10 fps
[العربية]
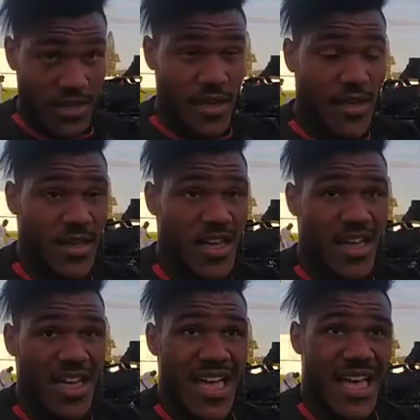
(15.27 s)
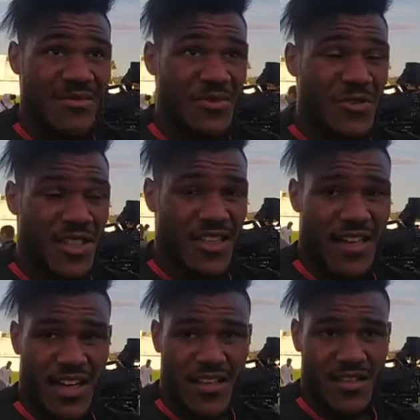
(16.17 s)
هذية الحمد
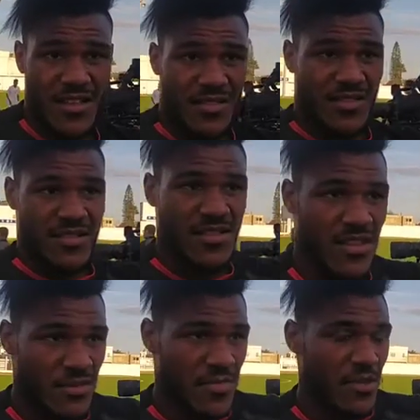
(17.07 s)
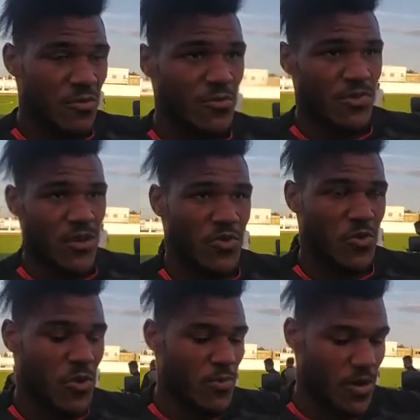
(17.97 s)
لله حققنا الستار المطلوب
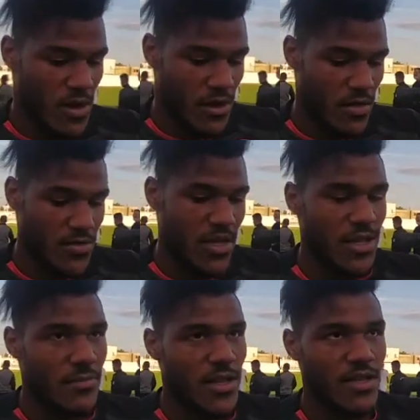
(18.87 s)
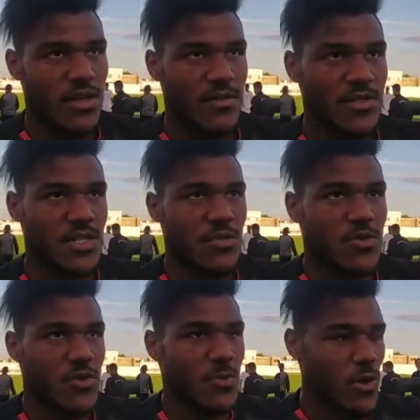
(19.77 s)
توا بوان ان شاء الله معناها
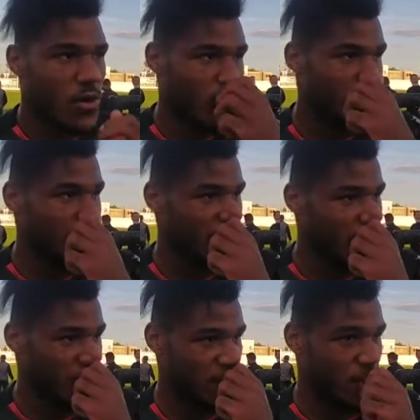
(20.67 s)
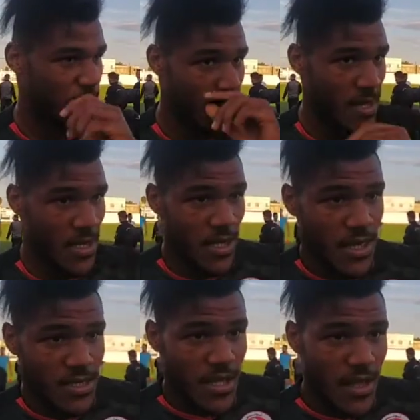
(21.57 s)
مازالوا بوان اخرين باش
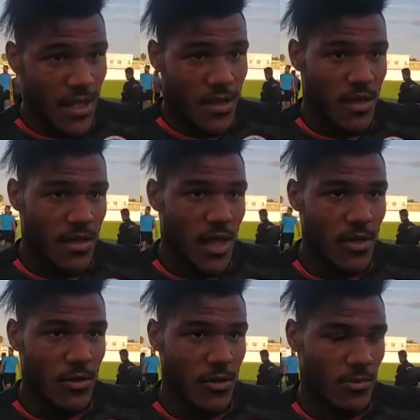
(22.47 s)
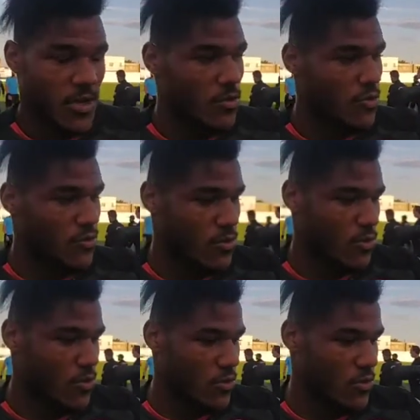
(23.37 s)
نجوم ان شاء الله نحقق المطلوب
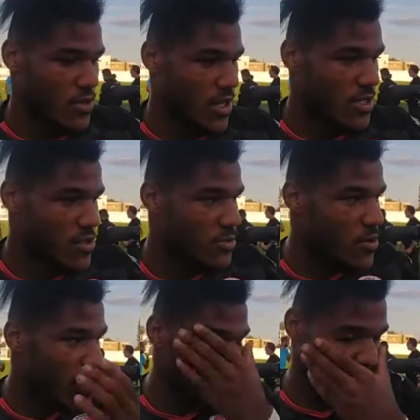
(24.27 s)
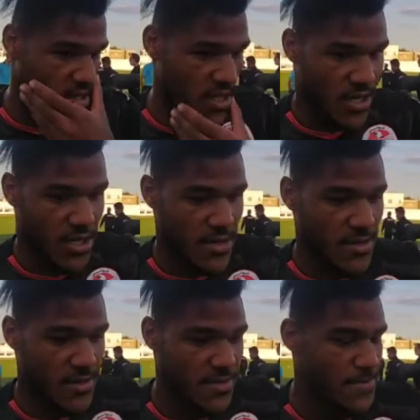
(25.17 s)
وان شاء الله نجيبوا ان شاء
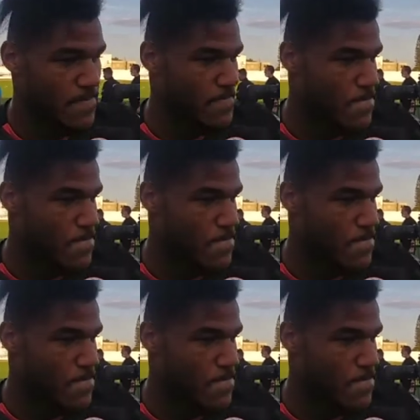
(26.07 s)
الله ميرسي